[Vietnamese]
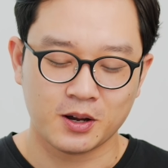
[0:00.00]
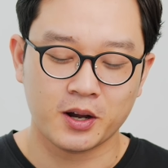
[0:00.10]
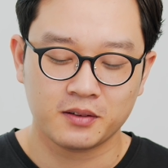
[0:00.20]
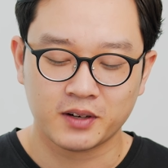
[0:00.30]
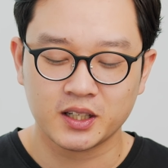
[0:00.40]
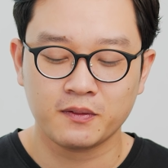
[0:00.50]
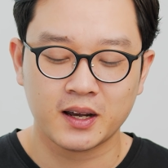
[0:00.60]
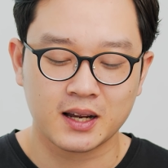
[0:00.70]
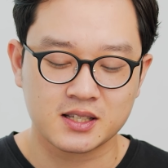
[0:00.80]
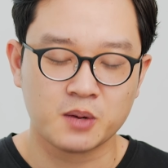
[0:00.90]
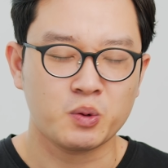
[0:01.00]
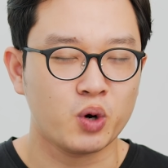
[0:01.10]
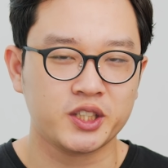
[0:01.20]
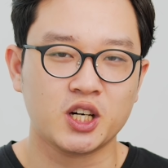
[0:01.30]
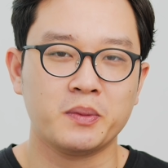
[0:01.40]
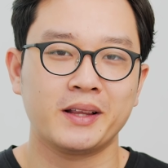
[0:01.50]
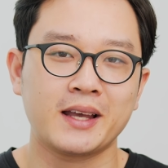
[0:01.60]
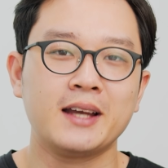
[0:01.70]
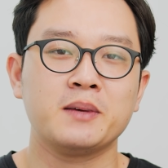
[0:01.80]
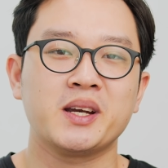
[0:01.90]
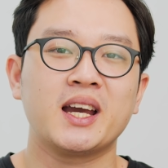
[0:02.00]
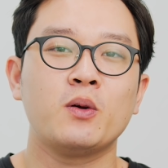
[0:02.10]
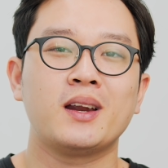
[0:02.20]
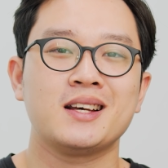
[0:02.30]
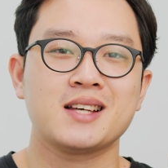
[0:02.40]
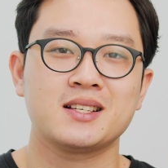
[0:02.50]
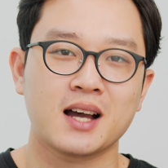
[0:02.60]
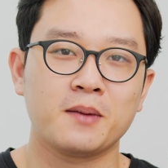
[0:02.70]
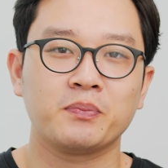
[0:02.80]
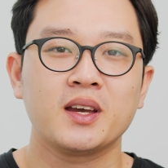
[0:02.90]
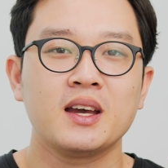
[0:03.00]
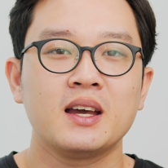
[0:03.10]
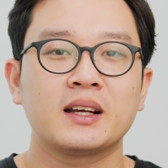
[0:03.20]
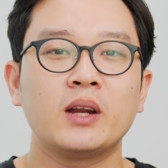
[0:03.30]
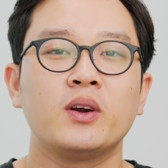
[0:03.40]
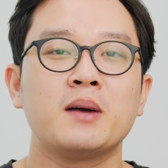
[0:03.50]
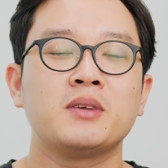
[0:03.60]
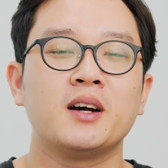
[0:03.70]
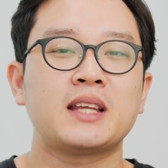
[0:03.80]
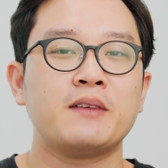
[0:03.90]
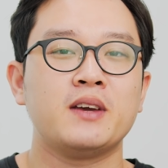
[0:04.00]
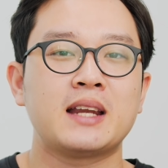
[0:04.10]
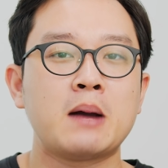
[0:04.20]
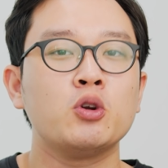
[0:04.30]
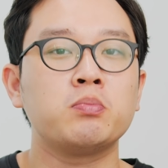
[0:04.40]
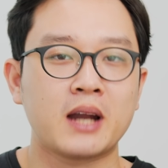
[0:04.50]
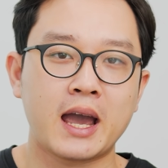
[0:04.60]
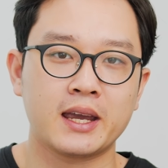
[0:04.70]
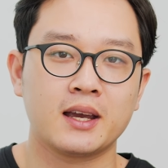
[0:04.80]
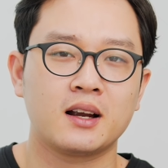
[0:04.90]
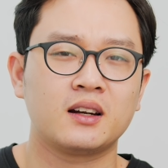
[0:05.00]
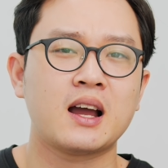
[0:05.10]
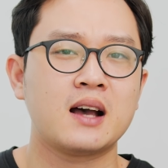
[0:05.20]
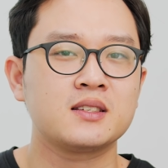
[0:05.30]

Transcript: Rồi, và như vậy là sau một buổi chiều mình test thì mình kết luận lại ra rằng kết nối 5G tại Việt Nam lúc này là